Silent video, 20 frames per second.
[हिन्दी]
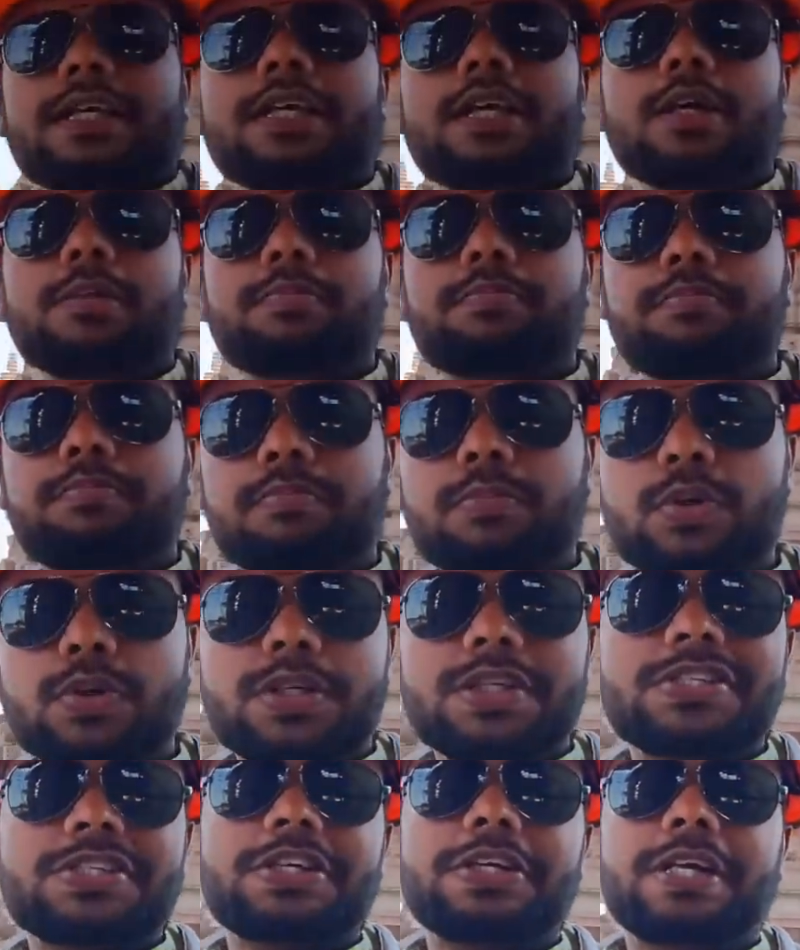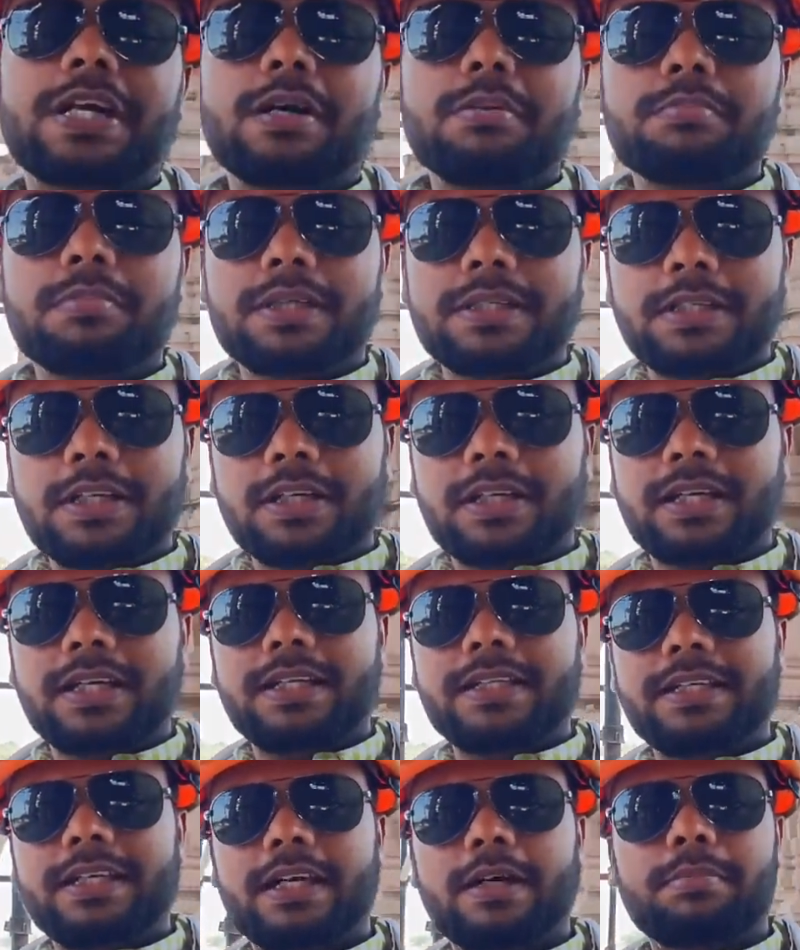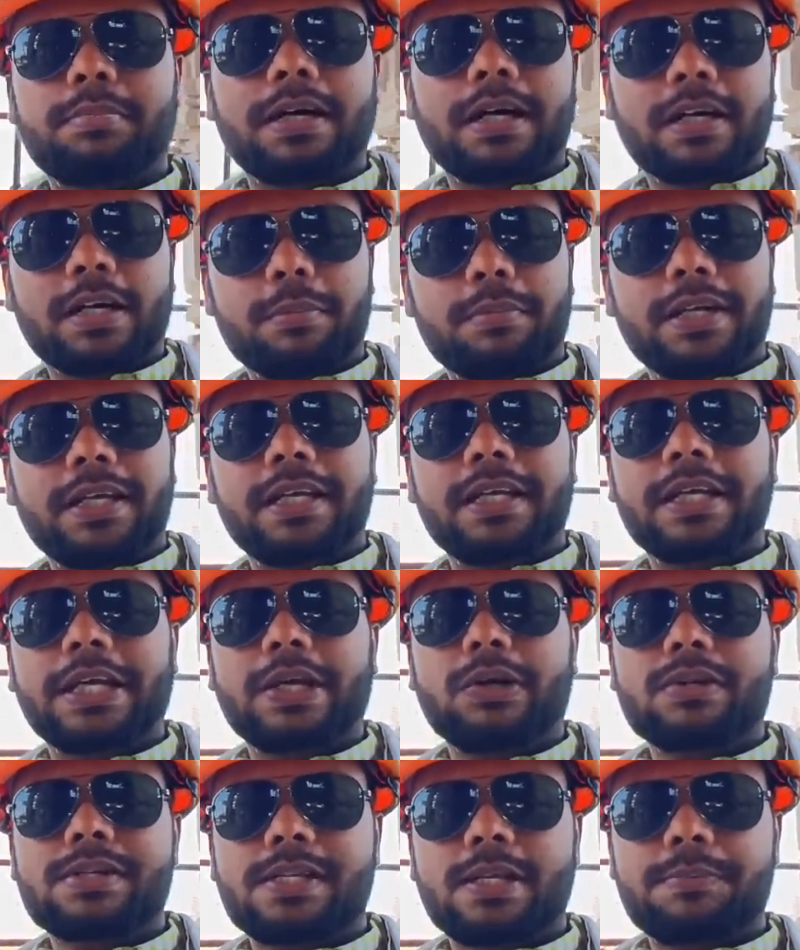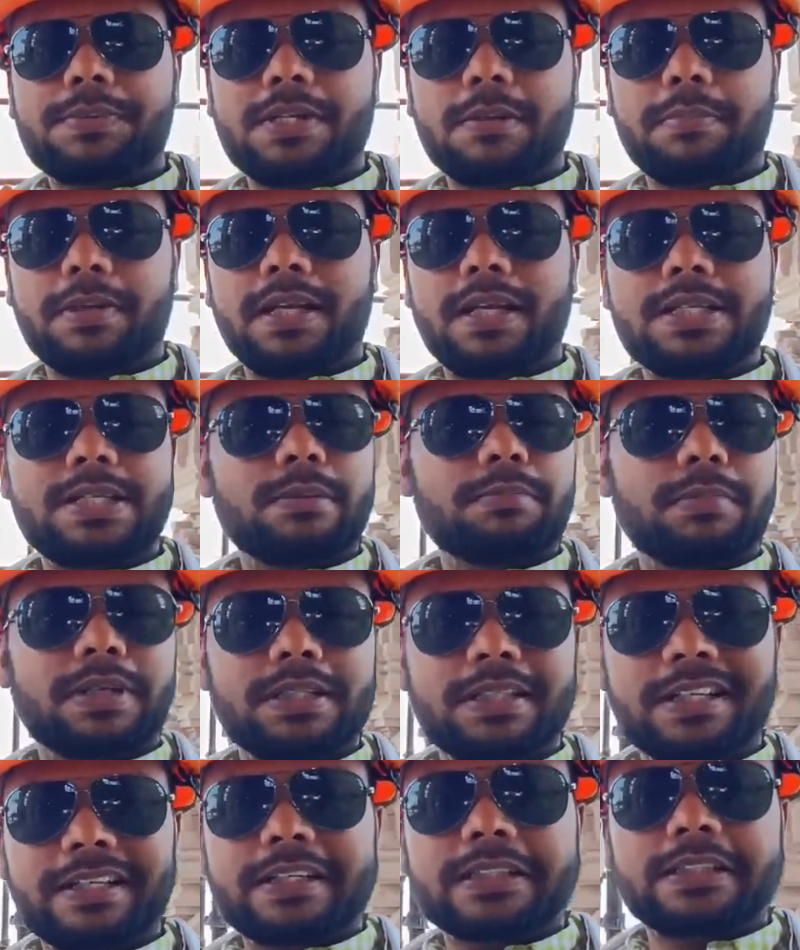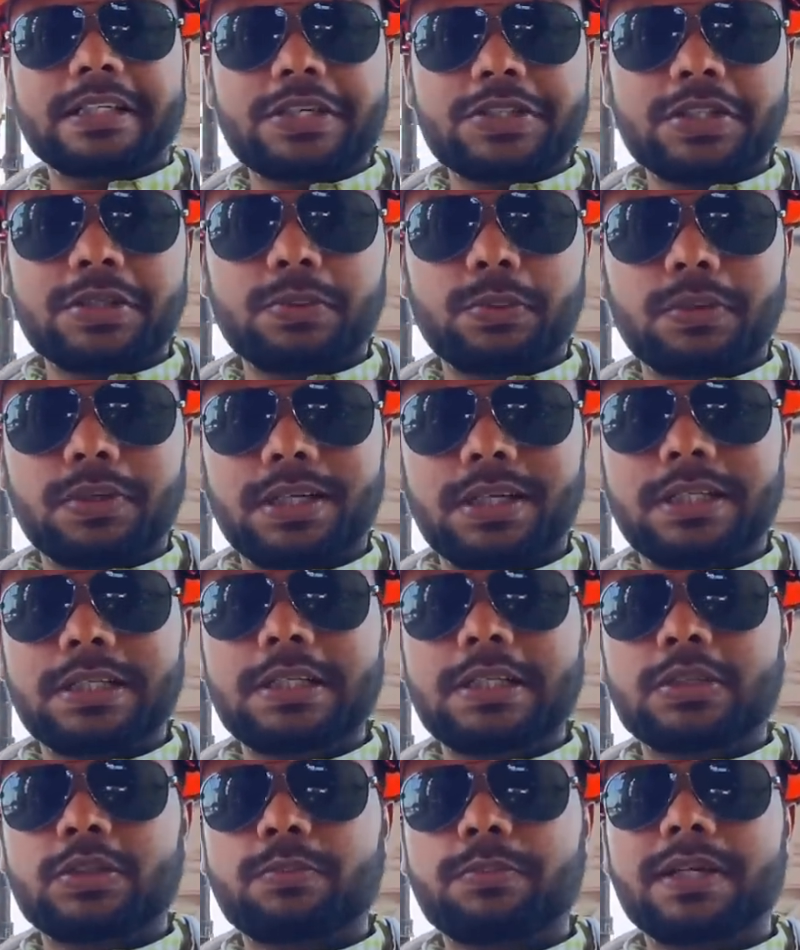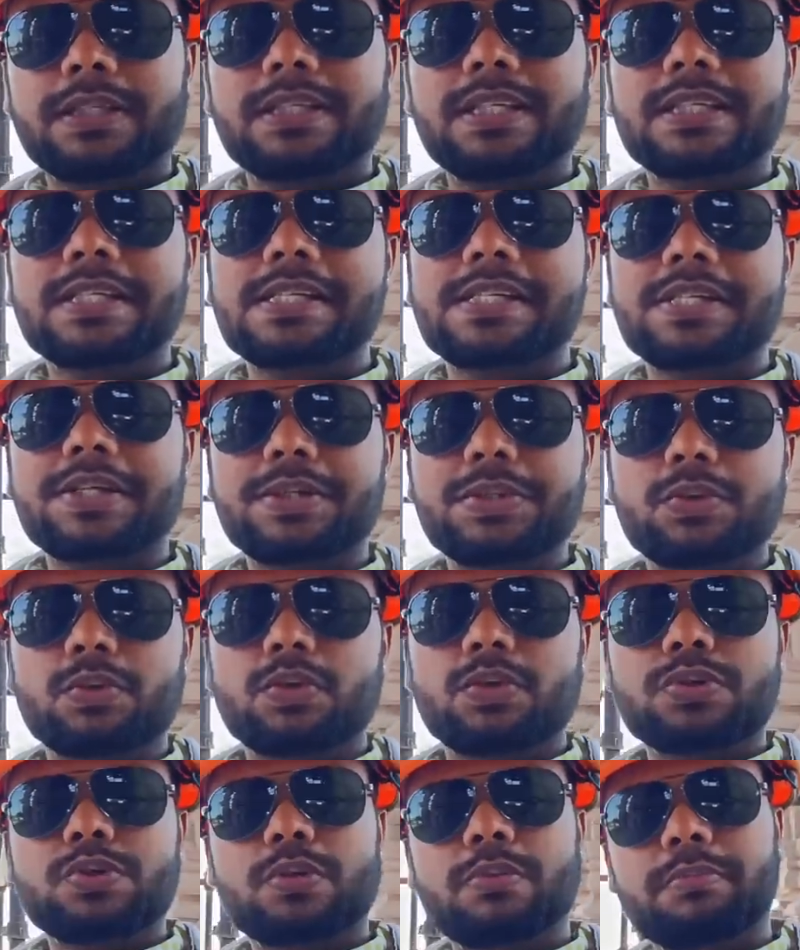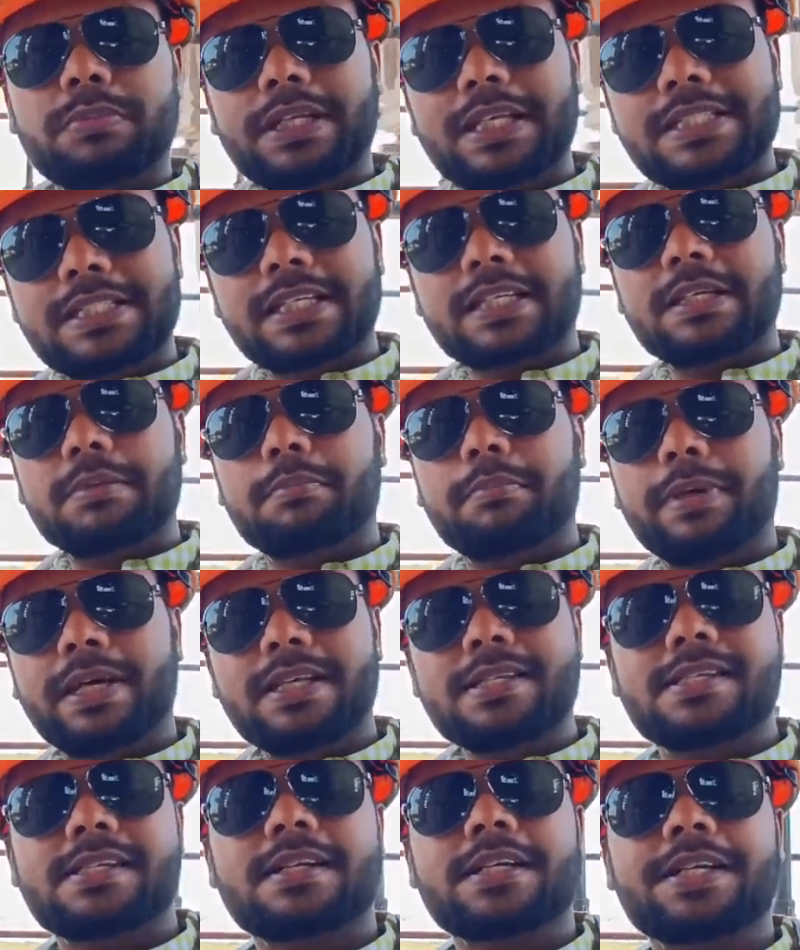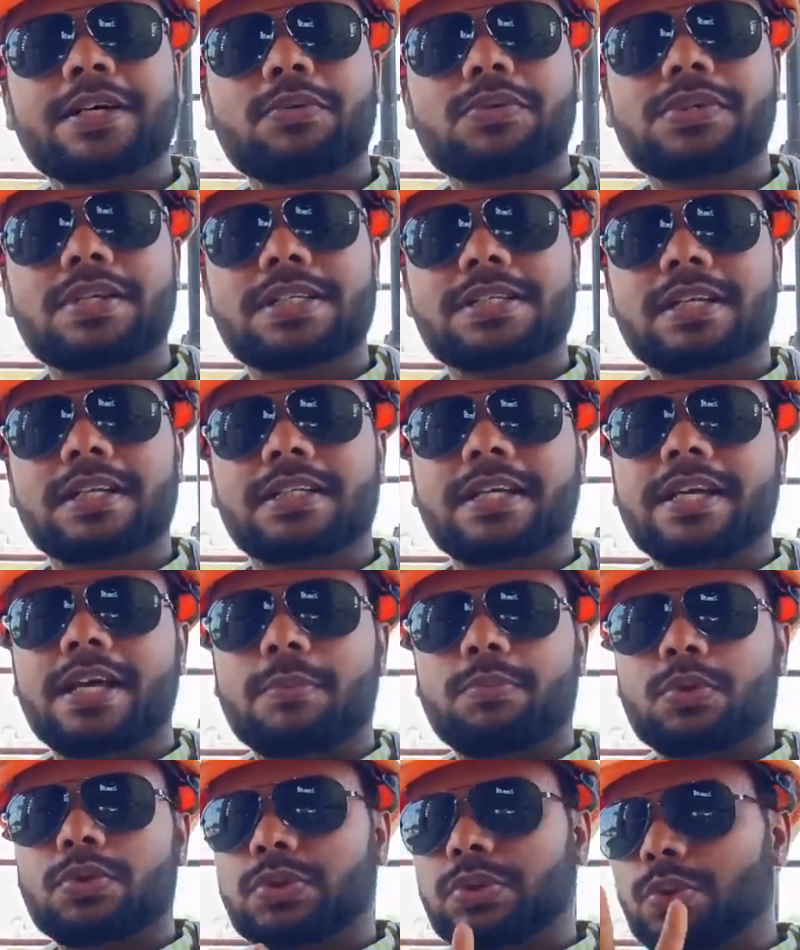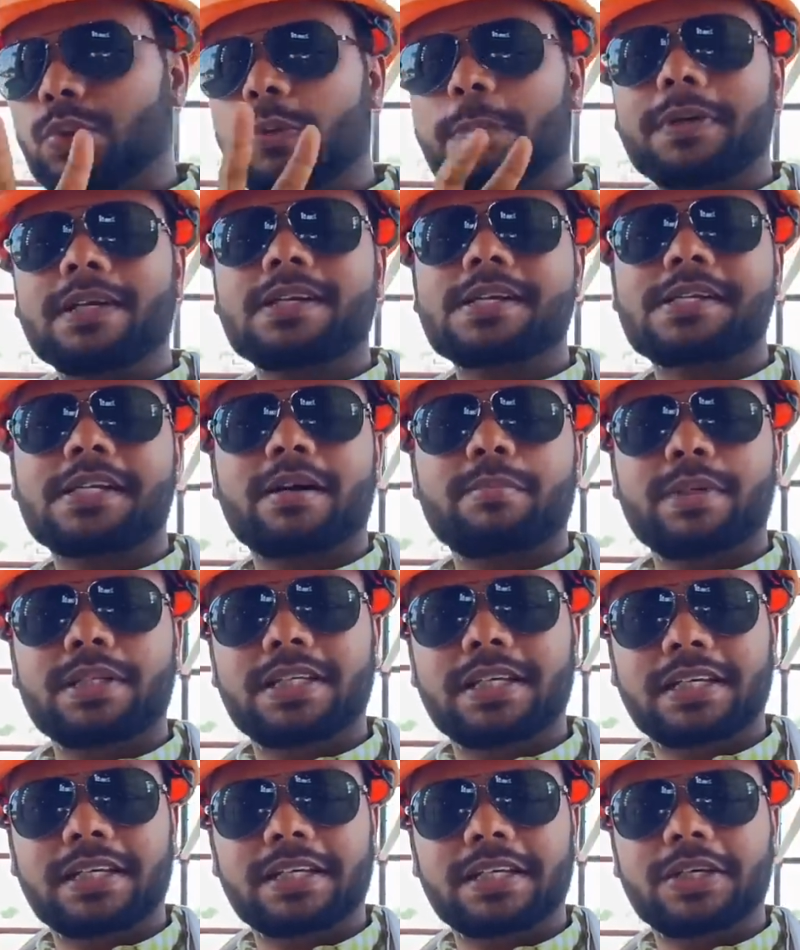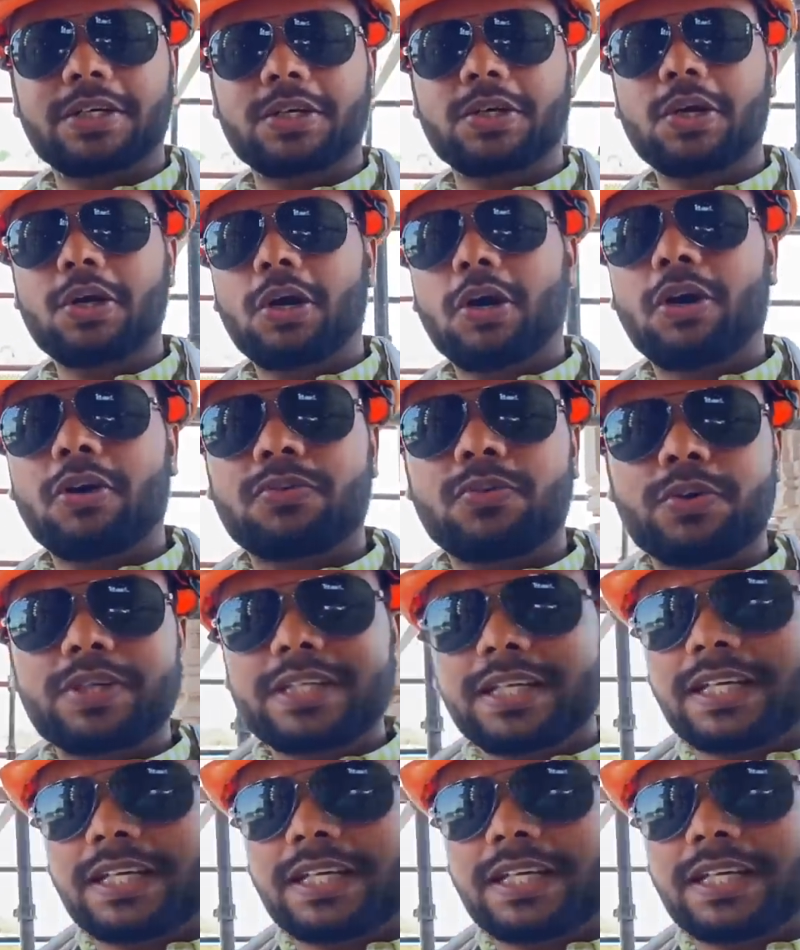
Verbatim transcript: ही आप मुख्य श्री राम मंदिर के लिए आप आगे बढ़ेंगे और सबसे पहले जब मंदिर का दर्शन होगा तो मंदिर की सीढ़ियों को जो नीचे की मेन सीढ़ियाँ उसके चढ़ते ही आपको दो पिलर सामने दिखेंगे और वो